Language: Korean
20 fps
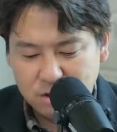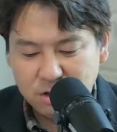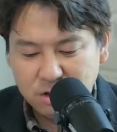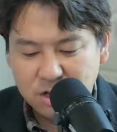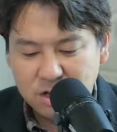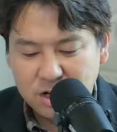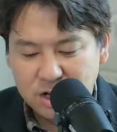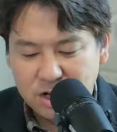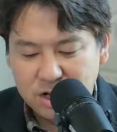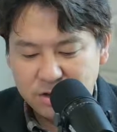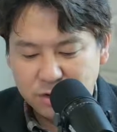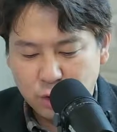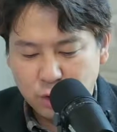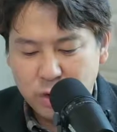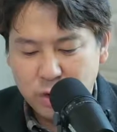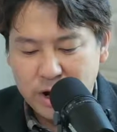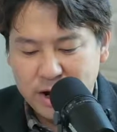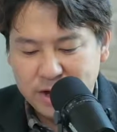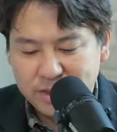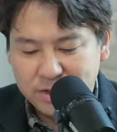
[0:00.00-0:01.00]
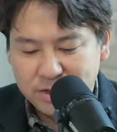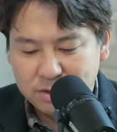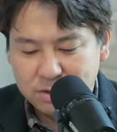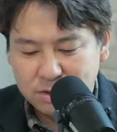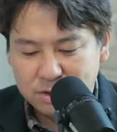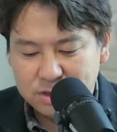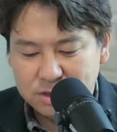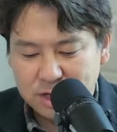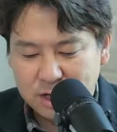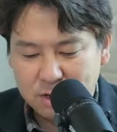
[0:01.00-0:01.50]
그러니까 교회
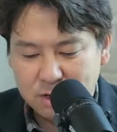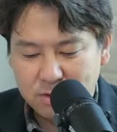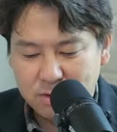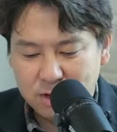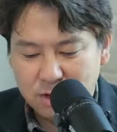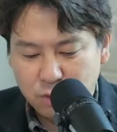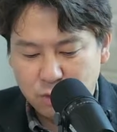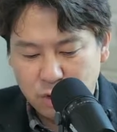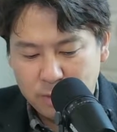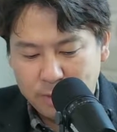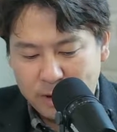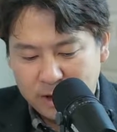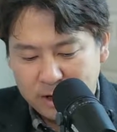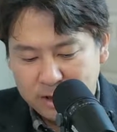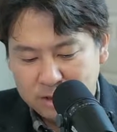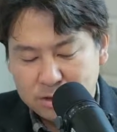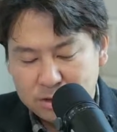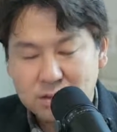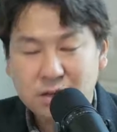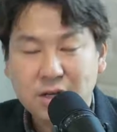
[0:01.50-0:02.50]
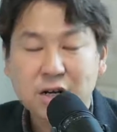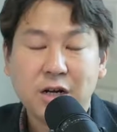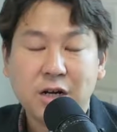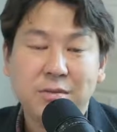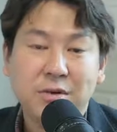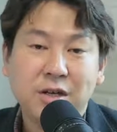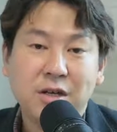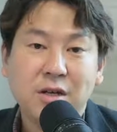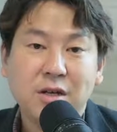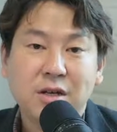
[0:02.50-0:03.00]
안에서의 사람과 교회 밖에서의
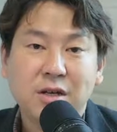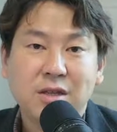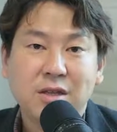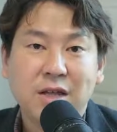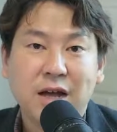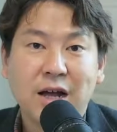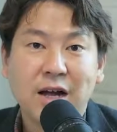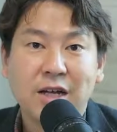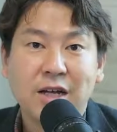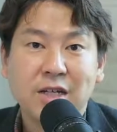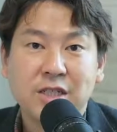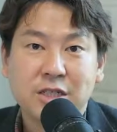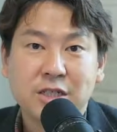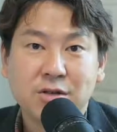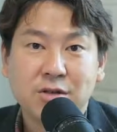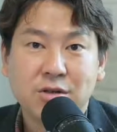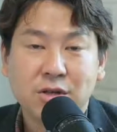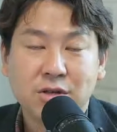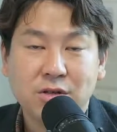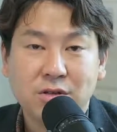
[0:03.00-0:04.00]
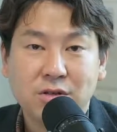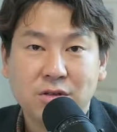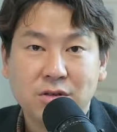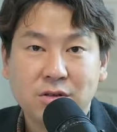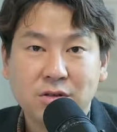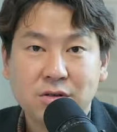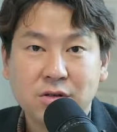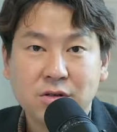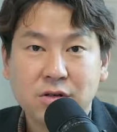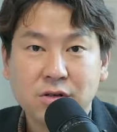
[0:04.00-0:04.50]
사람이 달라지게 되는
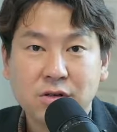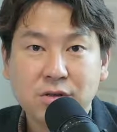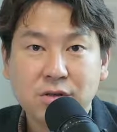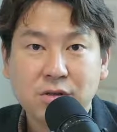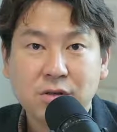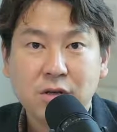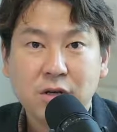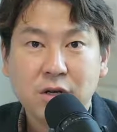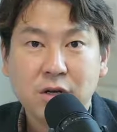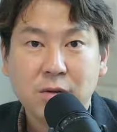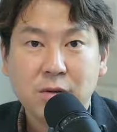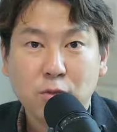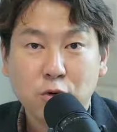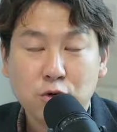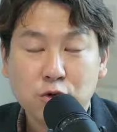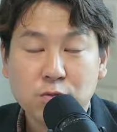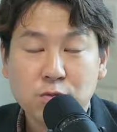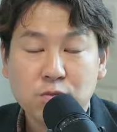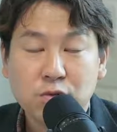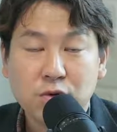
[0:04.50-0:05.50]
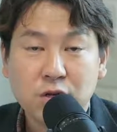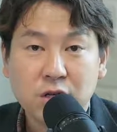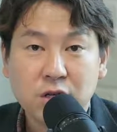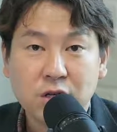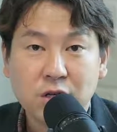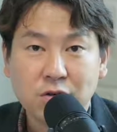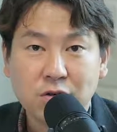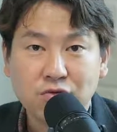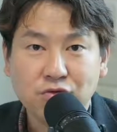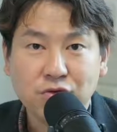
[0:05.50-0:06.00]
그런
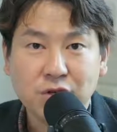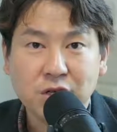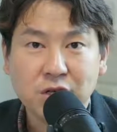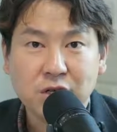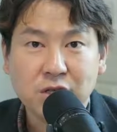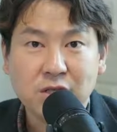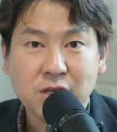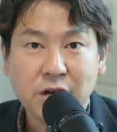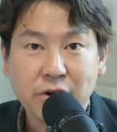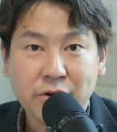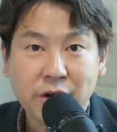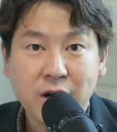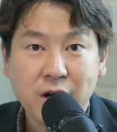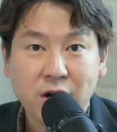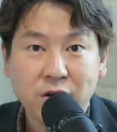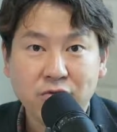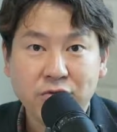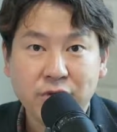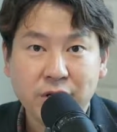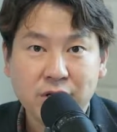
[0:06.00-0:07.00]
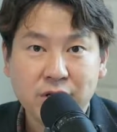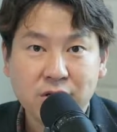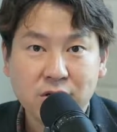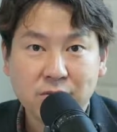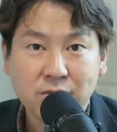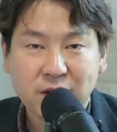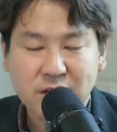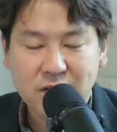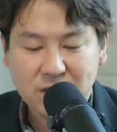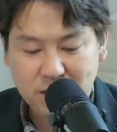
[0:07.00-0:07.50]
모습들이 우리 사회
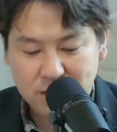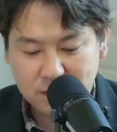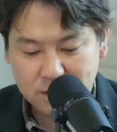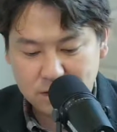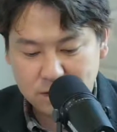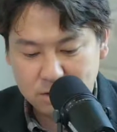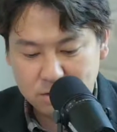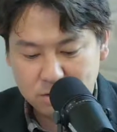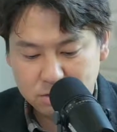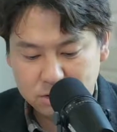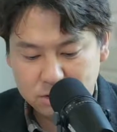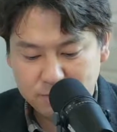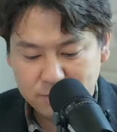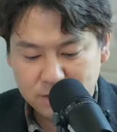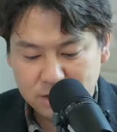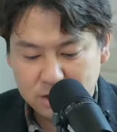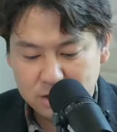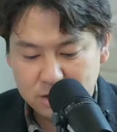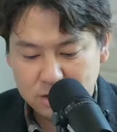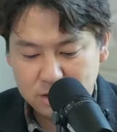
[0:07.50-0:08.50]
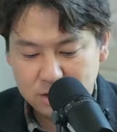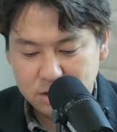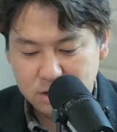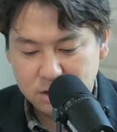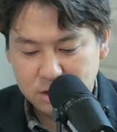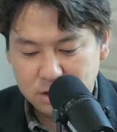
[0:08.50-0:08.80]
가운데에서 많이 나타나는 것입니다.